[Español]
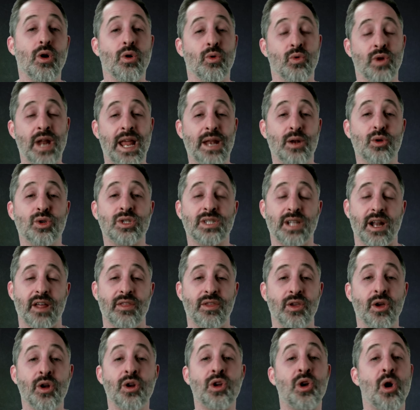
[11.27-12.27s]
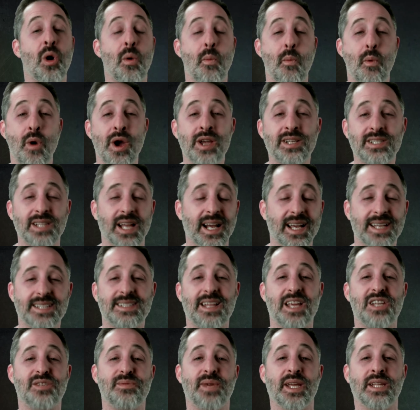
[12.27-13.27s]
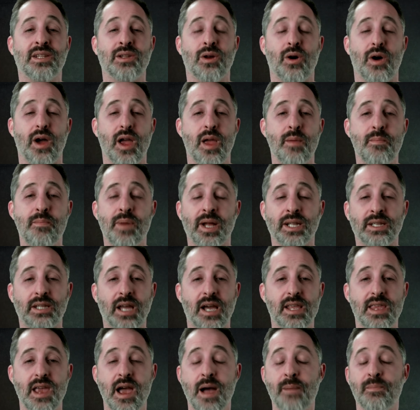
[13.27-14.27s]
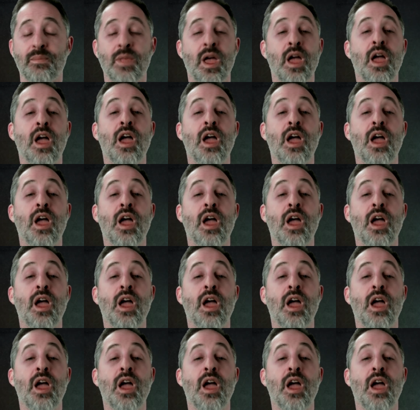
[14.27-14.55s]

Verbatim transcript: una ilustración como esta que estáis viendo en pantalla,